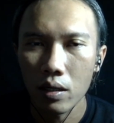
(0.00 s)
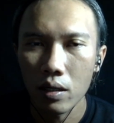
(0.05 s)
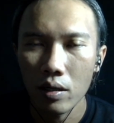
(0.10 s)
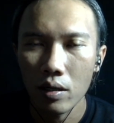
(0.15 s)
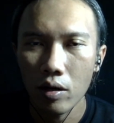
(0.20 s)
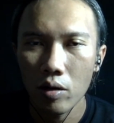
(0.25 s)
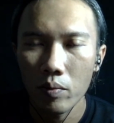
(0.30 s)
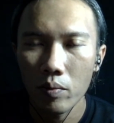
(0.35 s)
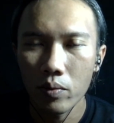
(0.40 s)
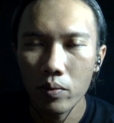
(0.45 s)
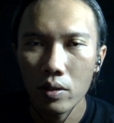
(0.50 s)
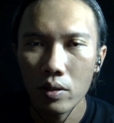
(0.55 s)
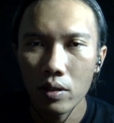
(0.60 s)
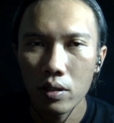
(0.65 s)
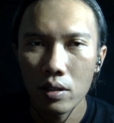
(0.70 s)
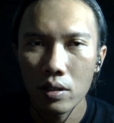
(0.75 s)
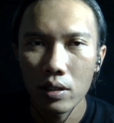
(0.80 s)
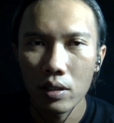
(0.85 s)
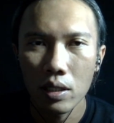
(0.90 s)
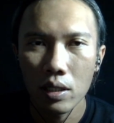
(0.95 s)

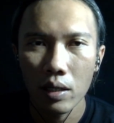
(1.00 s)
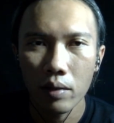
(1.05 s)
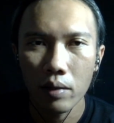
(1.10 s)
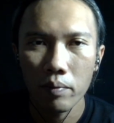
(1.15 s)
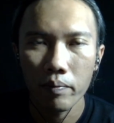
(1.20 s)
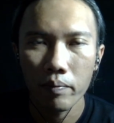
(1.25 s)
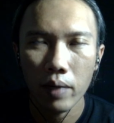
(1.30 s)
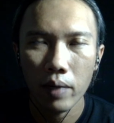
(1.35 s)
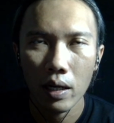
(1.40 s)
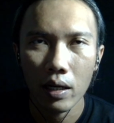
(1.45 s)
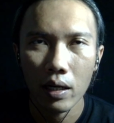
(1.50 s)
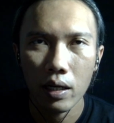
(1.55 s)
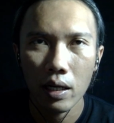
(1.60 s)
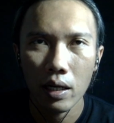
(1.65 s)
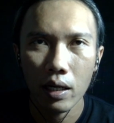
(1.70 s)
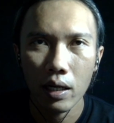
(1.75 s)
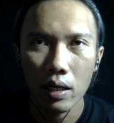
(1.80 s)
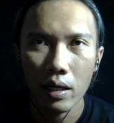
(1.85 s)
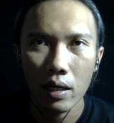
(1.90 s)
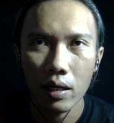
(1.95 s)
kalaupun dia
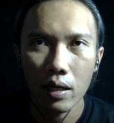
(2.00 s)
pakai